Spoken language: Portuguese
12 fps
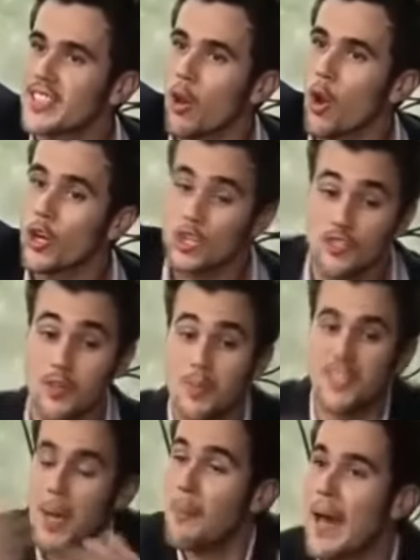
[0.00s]
dessa louca, eu tive que
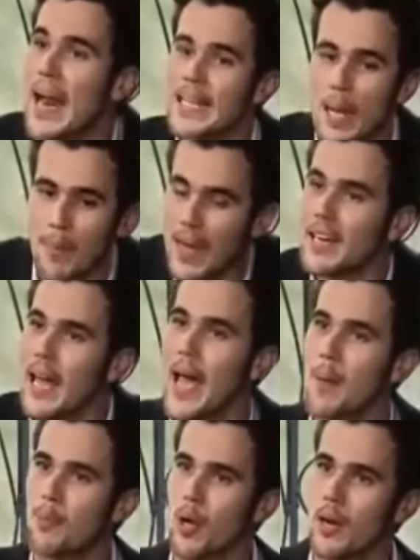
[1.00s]
me separar da Bela na
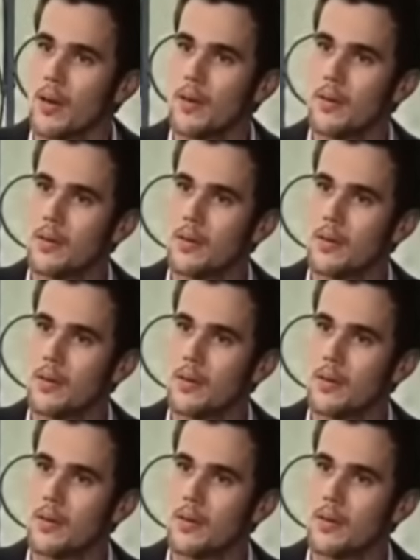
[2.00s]
época.